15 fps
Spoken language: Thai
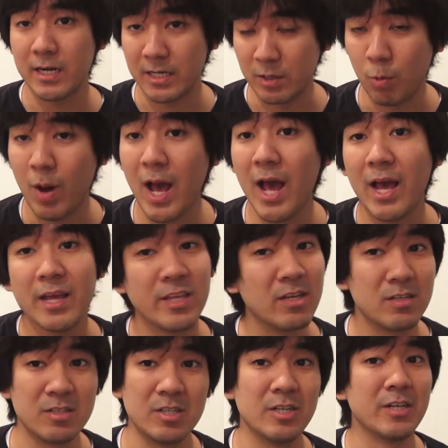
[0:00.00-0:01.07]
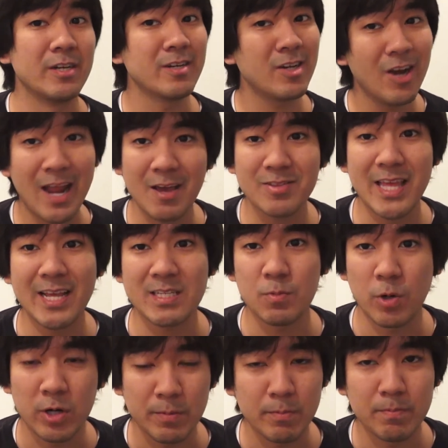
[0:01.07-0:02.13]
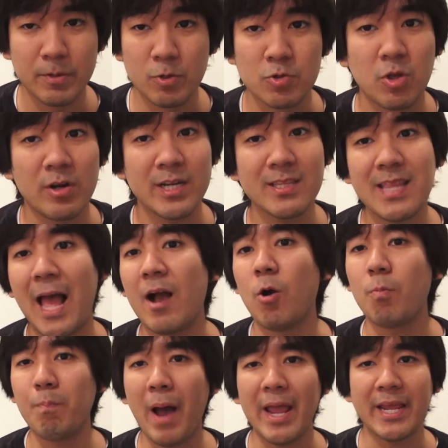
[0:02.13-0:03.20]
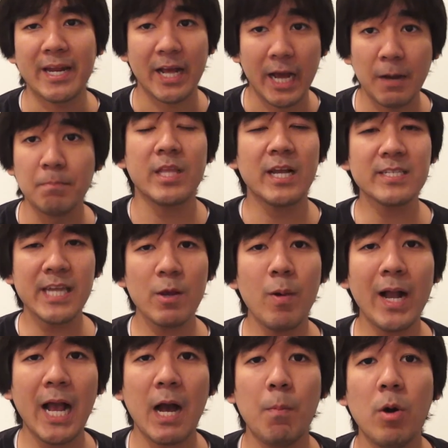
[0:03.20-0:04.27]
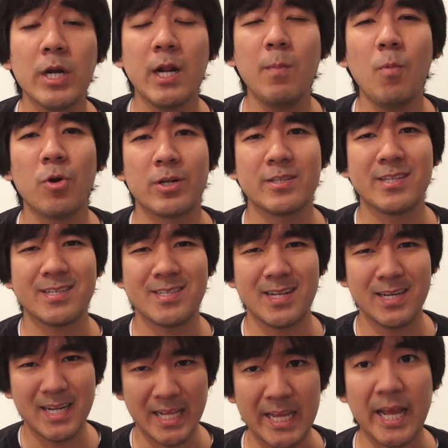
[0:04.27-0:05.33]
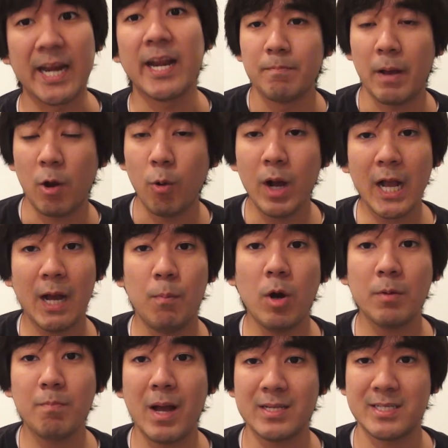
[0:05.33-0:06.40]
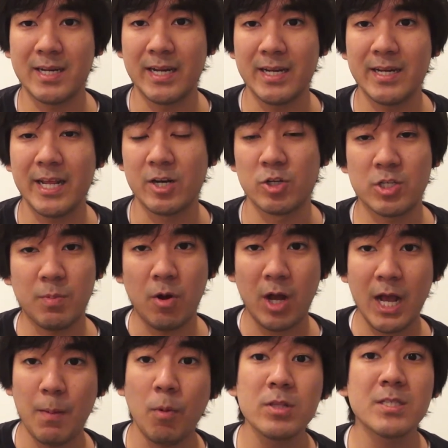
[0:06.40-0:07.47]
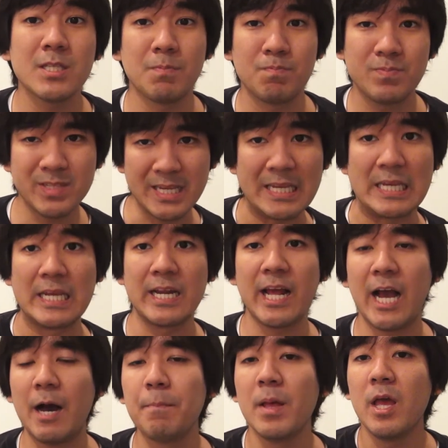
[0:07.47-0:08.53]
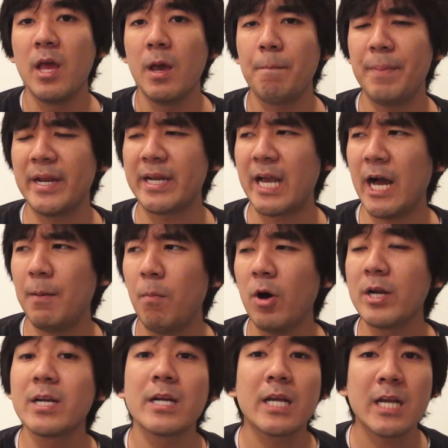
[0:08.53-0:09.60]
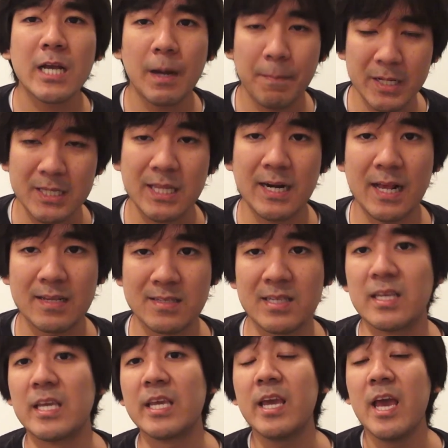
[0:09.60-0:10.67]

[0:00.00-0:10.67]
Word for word: หรือว่าอย่างอื่นๆ ก็แล้วแต่จำนวนนิวตรอนที่ต่างออกไปนะครับ แต่ก็ใช่ว่าคาร์บอนทั้งหมดจะเสถียรหมายความว่าคาร์บอนบางชนิดเนี่ย โดยเฉพาะคาร์บอน 14 นะครับเป็นคาร์บอนกัมมันตรังสี